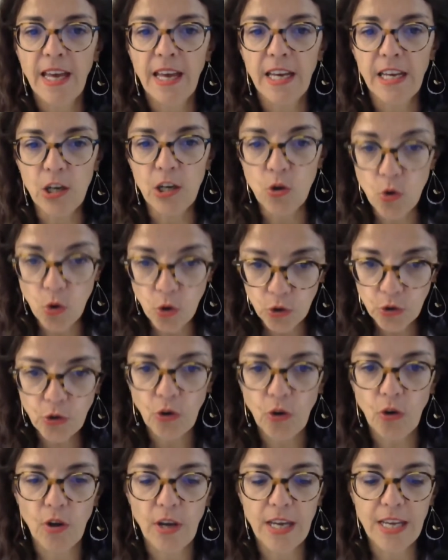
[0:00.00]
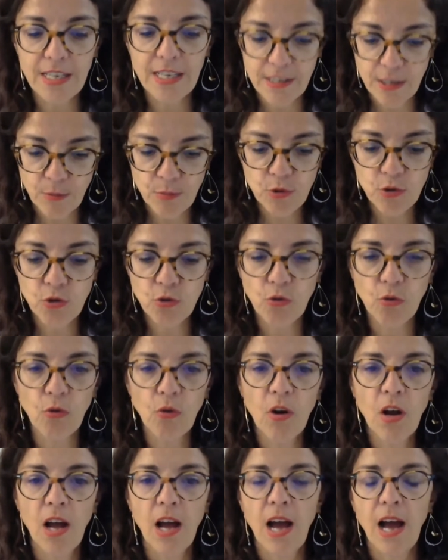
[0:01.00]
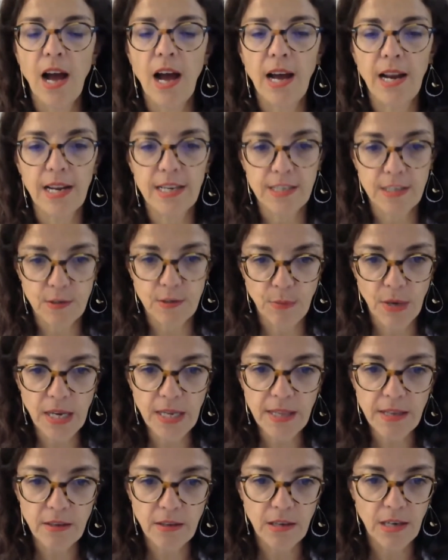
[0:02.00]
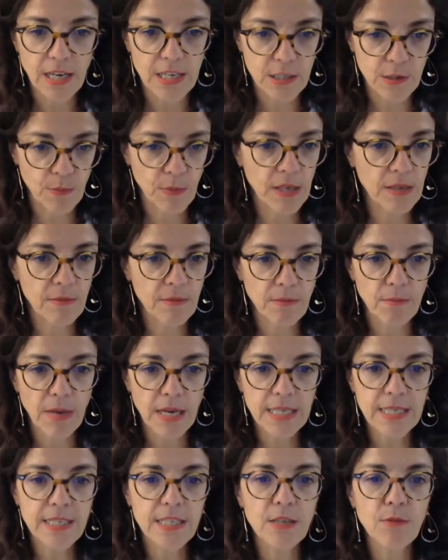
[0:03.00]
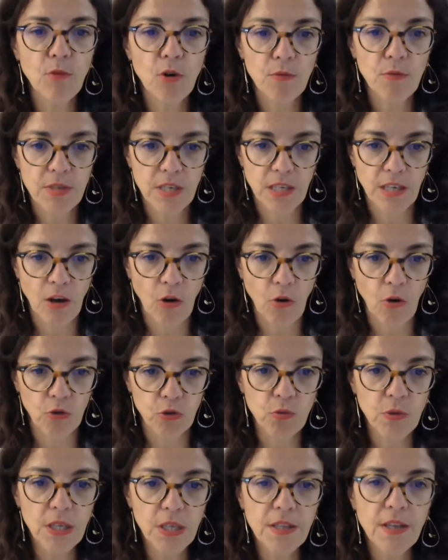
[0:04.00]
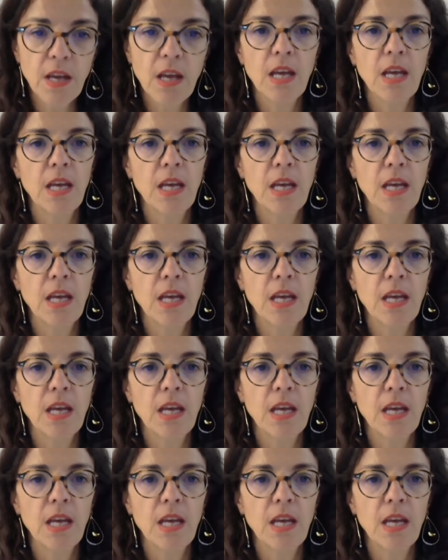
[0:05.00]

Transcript: Et l'autre exception à la semaine, la semaine maximum, c'est 48,